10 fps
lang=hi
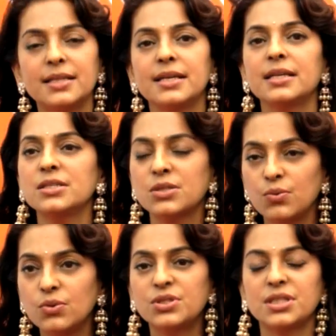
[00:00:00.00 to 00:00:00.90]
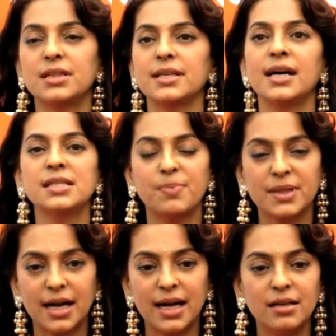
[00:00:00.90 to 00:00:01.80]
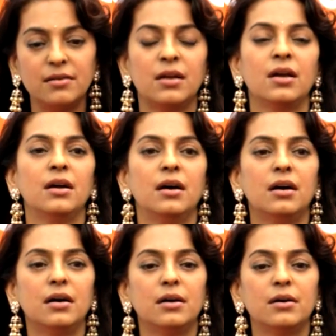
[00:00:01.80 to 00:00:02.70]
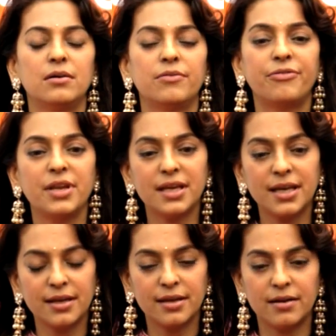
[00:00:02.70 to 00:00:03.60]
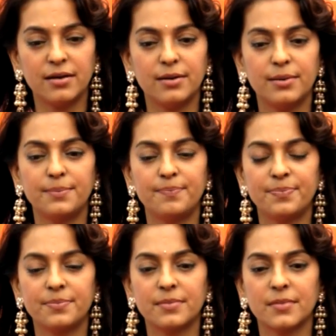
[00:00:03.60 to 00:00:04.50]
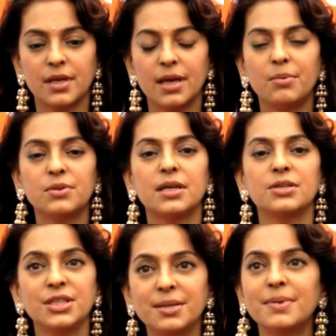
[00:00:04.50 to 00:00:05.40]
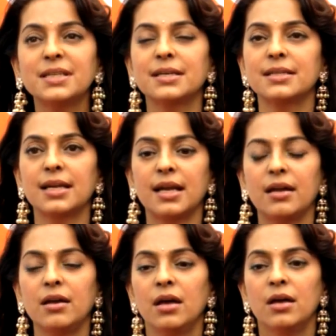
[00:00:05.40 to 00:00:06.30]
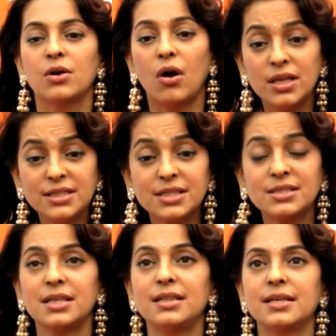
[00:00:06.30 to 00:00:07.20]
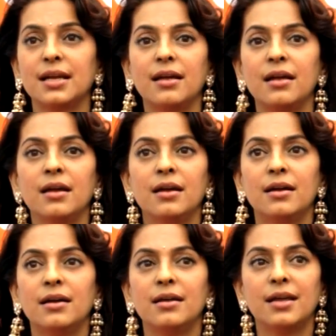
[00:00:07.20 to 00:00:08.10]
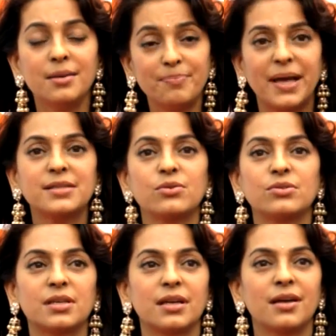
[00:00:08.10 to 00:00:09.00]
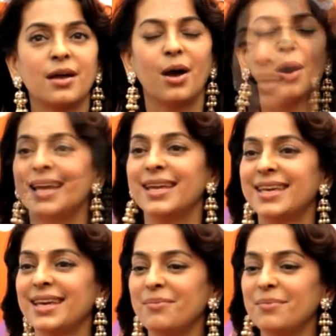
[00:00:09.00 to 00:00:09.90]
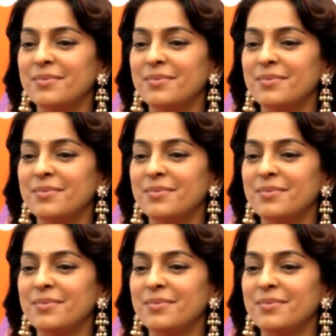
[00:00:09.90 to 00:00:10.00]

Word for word: रहे थे कि स्कूल्स चलते हैं अस्पताल फ्री के आ, क्या बोलते हैं ट्रीटमेंट करते हैं कॉलेजेस चलते हैं इन पैसों से कि